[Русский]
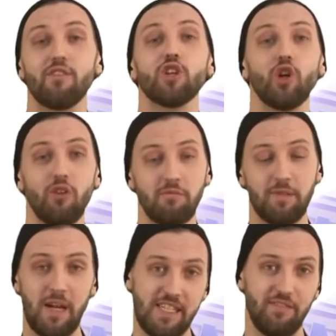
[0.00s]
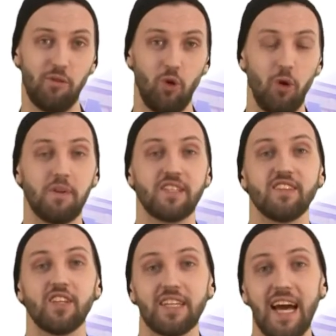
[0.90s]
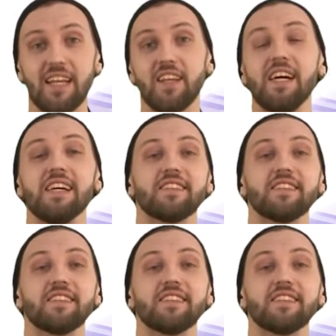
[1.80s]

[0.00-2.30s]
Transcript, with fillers: в ледовом спортивном комплексе Лыткарина